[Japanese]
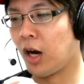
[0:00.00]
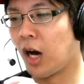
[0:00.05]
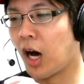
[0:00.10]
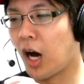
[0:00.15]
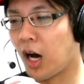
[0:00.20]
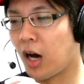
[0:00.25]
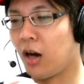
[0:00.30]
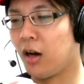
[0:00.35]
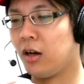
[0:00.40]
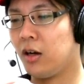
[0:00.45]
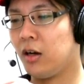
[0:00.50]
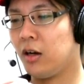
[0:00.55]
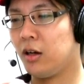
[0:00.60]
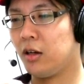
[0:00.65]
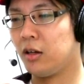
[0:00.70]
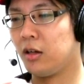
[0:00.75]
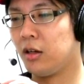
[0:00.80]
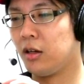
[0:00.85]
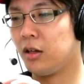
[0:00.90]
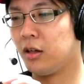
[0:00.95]
う。は
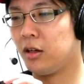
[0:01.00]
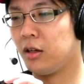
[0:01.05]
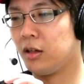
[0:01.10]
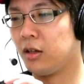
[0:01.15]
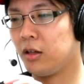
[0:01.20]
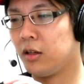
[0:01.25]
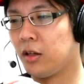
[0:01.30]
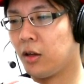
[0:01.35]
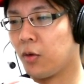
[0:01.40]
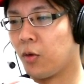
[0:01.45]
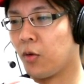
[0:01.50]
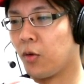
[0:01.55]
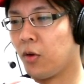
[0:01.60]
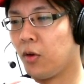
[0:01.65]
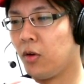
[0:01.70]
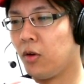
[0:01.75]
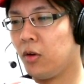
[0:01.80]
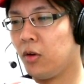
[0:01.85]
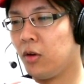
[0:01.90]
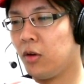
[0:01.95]
あ。なる
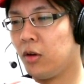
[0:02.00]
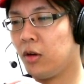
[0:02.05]
ほど。